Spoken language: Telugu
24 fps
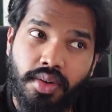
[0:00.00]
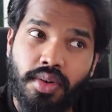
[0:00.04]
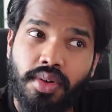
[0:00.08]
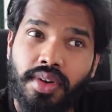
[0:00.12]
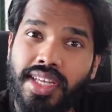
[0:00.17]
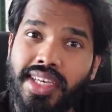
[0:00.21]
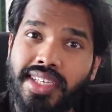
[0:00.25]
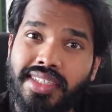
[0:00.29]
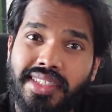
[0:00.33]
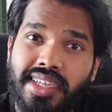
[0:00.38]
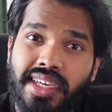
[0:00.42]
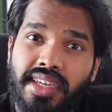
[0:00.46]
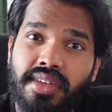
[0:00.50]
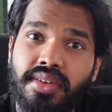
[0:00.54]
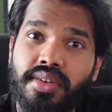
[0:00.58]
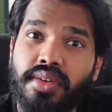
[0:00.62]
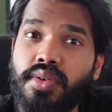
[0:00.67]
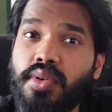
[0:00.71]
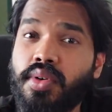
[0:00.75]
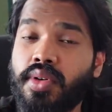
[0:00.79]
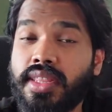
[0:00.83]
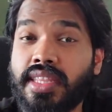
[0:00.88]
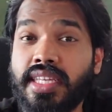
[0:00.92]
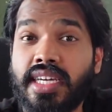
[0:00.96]
కొనేసాను
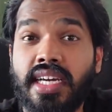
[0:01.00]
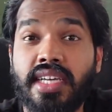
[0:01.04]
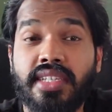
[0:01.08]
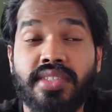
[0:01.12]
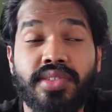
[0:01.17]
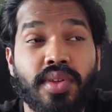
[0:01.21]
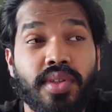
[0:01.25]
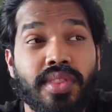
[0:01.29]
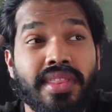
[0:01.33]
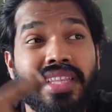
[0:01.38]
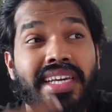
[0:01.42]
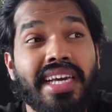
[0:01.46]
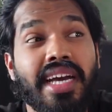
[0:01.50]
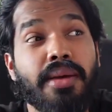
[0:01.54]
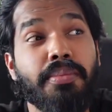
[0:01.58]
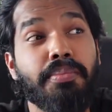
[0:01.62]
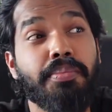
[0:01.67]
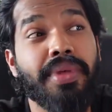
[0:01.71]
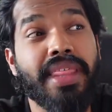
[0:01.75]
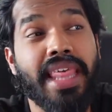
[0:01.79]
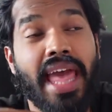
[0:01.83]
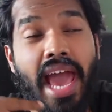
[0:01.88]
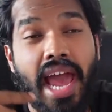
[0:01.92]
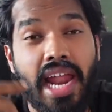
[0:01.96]
కొత్తగా సొంతగా
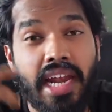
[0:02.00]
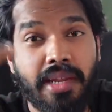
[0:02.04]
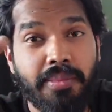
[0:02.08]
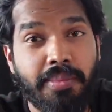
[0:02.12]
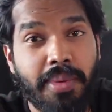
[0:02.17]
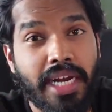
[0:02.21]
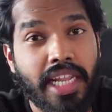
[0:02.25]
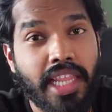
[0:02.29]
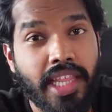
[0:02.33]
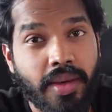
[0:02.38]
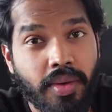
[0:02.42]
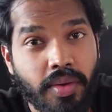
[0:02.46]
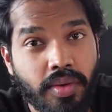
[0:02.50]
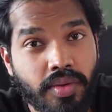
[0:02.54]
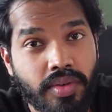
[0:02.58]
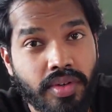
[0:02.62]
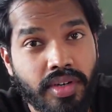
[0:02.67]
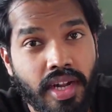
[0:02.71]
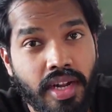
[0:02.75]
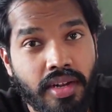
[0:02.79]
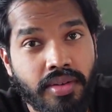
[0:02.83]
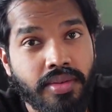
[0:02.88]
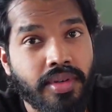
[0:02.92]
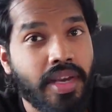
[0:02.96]
బ్రాండ్ పెడదాం
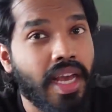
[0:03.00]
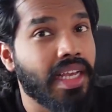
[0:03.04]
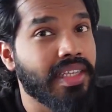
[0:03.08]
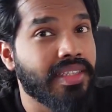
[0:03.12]
అనుకున్నాను